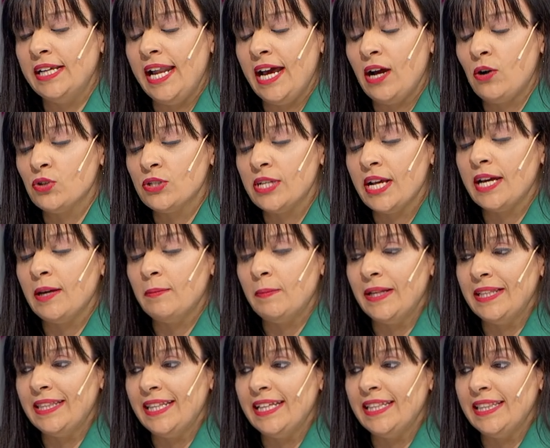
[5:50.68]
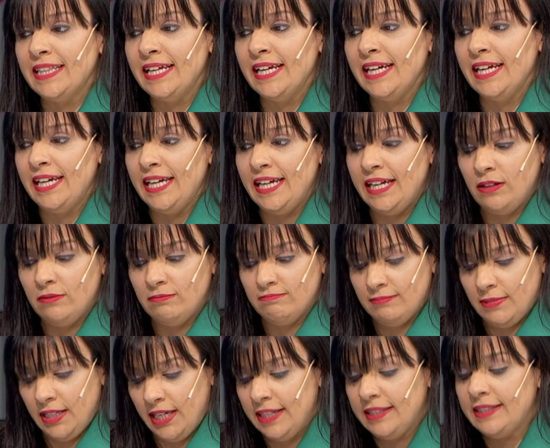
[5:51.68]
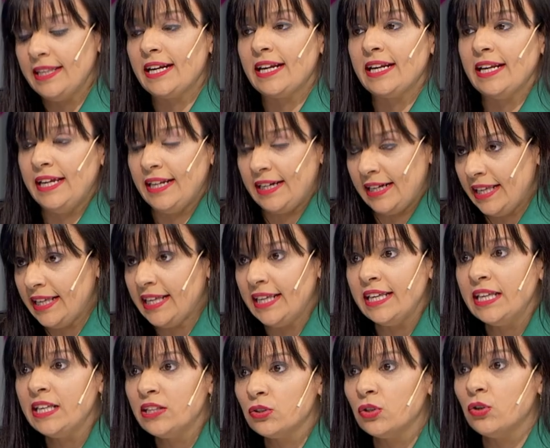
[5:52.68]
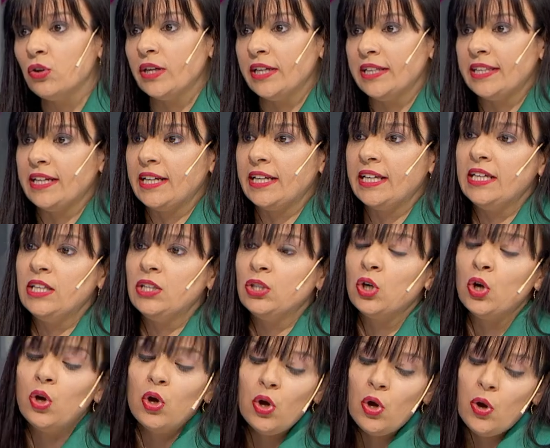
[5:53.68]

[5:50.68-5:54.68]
cosas que pretende eh, este registro, que este registro